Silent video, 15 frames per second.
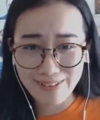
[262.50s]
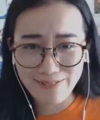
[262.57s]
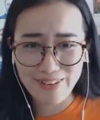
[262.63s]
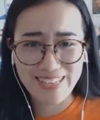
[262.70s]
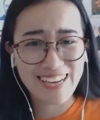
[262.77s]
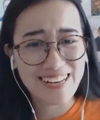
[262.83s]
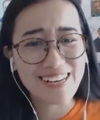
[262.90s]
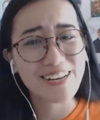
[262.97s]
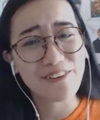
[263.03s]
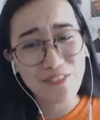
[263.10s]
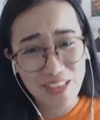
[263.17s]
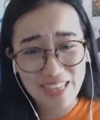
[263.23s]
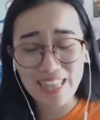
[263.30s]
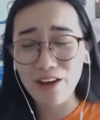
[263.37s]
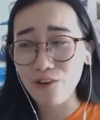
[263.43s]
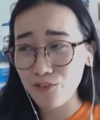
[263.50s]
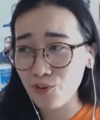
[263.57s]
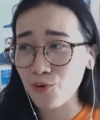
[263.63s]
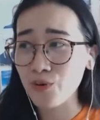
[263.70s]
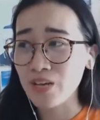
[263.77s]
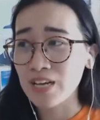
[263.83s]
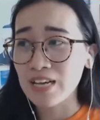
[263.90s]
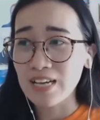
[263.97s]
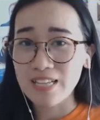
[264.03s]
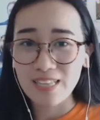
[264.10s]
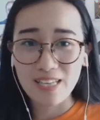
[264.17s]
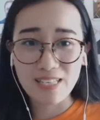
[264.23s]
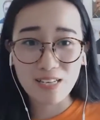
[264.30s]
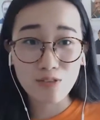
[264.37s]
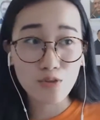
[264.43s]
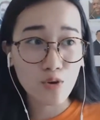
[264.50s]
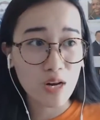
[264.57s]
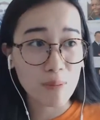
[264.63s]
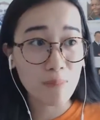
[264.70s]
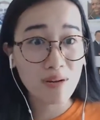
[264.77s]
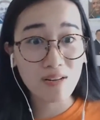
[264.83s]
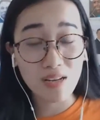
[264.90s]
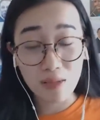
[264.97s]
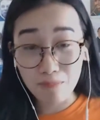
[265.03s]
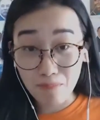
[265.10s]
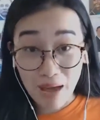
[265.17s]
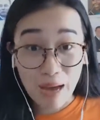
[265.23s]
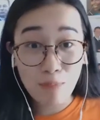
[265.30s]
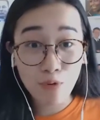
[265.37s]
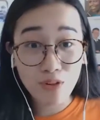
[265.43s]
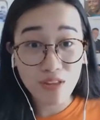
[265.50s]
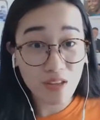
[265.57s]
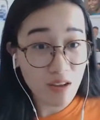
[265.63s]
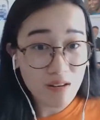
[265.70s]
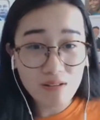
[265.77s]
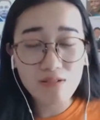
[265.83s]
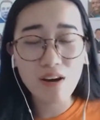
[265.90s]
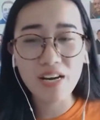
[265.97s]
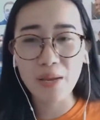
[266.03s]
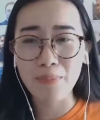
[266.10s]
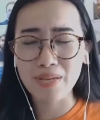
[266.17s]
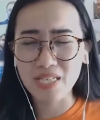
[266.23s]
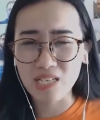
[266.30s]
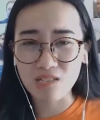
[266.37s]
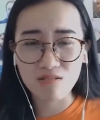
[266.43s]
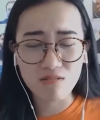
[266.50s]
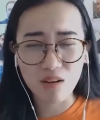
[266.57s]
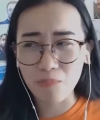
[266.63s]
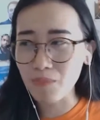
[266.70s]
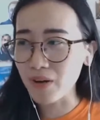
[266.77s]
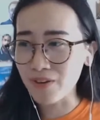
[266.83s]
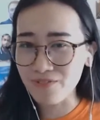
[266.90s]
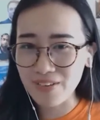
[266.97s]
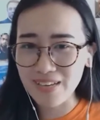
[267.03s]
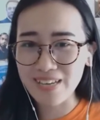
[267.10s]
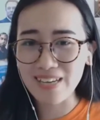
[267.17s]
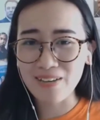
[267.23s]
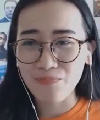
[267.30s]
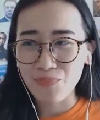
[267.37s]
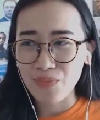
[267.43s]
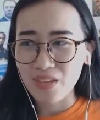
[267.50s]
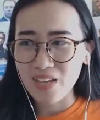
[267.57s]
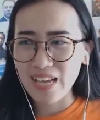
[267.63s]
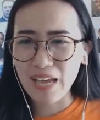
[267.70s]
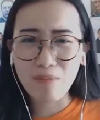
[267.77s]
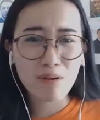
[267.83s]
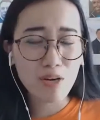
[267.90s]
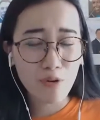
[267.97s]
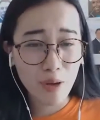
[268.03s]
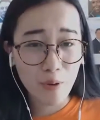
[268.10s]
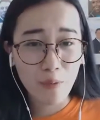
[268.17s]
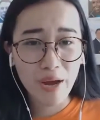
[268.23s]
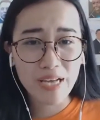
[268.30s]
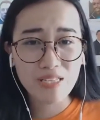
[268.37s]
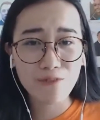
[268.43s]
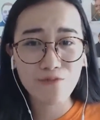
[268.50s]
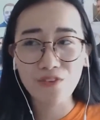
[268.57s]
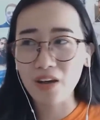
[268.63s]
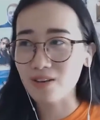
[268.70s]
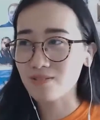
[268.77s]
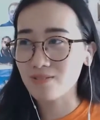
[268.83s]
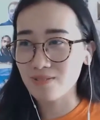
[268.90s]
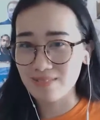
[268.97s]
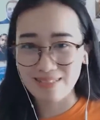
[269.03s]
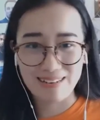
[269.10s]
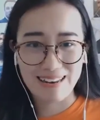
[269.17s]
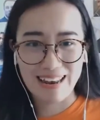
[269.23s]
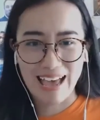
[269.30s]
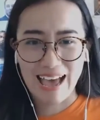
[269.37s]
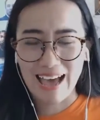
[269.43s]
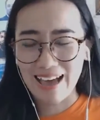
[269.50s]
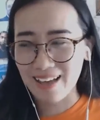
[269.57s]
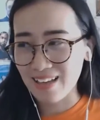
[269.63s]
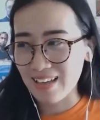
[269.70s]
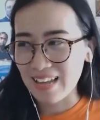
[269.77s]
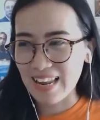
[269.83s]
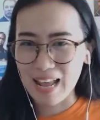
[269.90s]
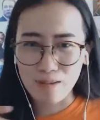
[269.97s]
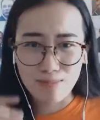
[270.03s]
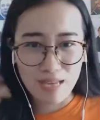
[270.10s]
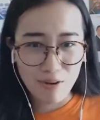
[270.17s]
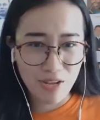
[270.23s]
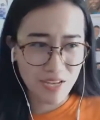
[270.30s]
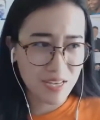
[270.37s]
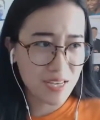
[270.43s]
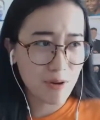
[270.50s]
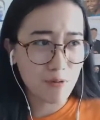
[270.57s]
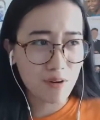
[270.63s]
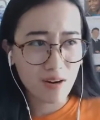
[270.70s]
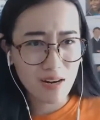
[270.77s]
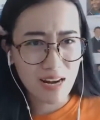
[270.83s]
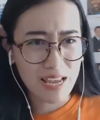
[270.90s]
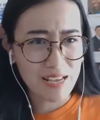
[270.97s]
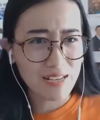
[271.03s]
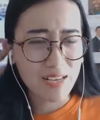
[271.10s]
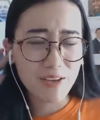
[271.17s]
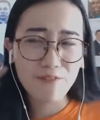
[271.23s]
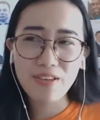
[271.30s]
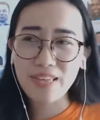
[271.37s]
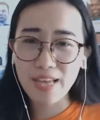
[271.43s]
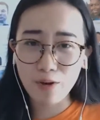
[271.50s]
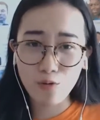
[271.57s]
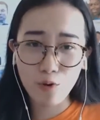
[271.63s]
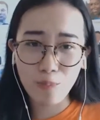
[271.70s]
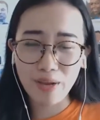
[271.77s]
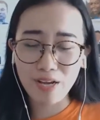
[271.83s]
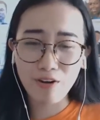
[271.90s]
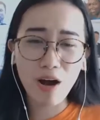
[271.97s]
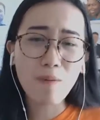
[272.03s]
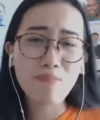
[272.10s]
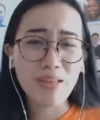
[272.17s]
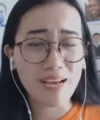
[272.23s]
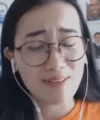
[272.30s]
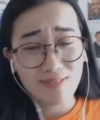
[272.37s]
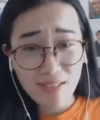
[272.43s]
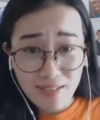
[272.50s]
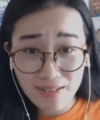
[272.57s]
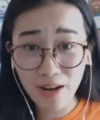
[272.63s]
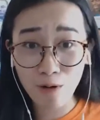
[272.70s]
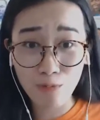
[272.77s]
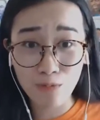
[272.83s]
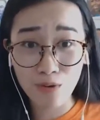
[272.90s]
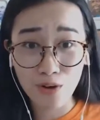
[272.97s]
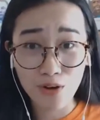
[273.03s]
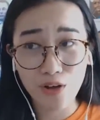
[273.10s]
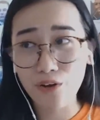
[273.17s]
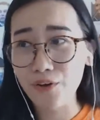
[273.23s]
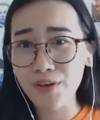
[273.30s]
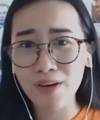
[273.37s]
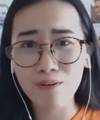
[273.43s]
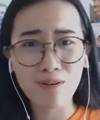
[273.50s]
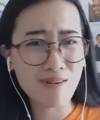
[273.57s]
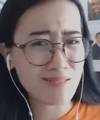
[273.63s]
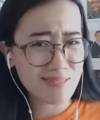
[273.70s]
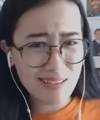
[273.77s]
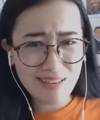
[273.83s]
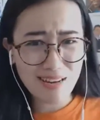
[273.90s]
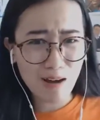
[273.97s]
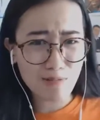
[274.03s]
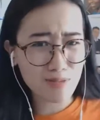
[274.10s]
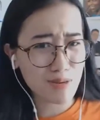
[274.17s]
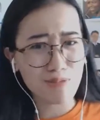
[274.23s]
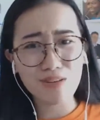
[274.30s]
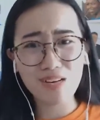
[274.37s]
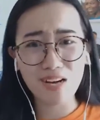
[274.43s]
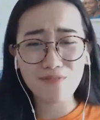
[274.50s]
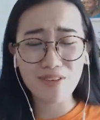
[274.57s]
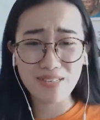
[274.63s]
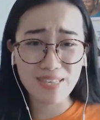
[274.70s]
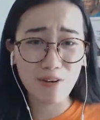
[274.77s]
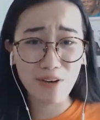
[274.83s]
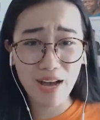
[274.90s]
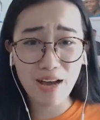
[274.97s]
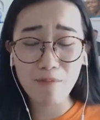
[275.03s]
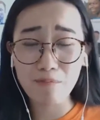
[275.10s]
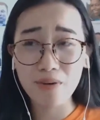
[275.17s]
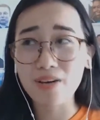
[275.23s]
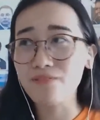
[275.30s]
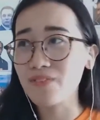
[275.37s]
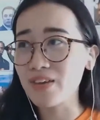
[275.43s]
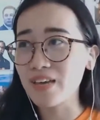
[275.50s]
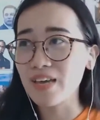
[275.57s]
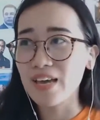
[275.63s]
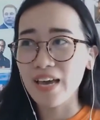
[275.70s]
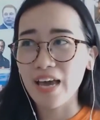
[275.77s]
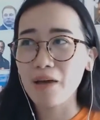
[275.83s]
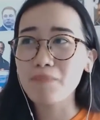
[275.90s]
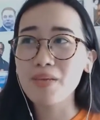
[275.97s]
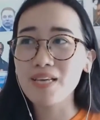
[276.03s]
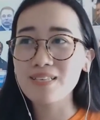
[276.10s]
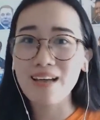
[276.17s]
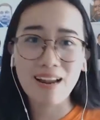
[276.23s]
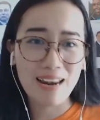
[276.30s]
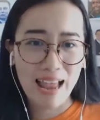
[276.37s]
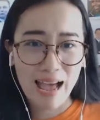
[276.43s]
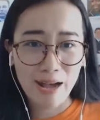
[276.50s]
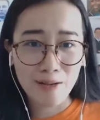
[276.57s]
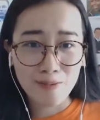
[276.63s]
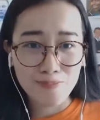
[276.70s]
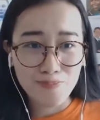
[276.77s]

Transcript: mới ra được cái video rồi, thì xong rồi lại mất đến ba bốn tiếng nữa để mà chỉnh sửa, bởi vì em cứ loay hoay trong việc là làm sao để hiệu để cái video của mình có âm thanh sinh động, có hiệu ứng sinh động giống như các video khác. Bởi vì em nghĩ rằng là